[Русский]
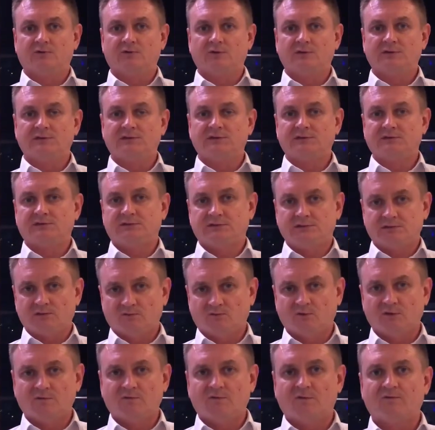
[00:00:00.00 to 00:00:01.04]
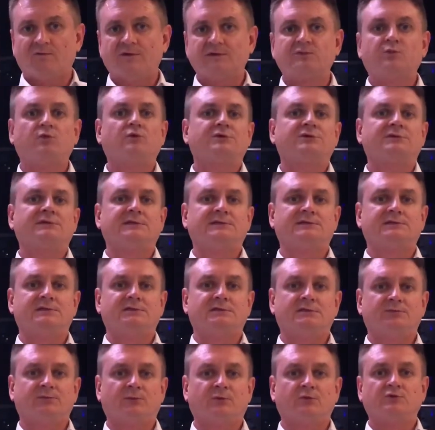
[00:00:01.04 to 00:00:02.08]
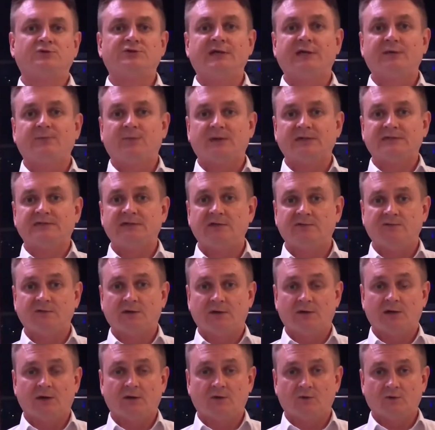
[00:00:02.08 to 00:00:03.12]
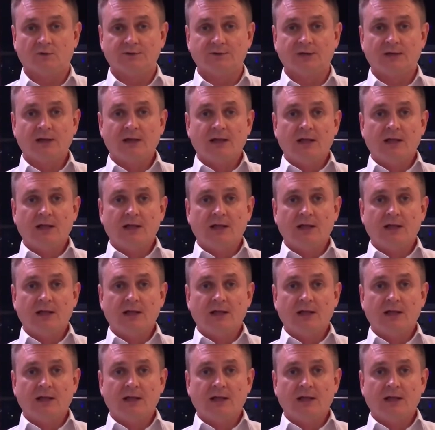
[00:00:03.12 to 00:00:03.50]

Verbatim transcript: То есть вот вам возможность получать пассивный доход.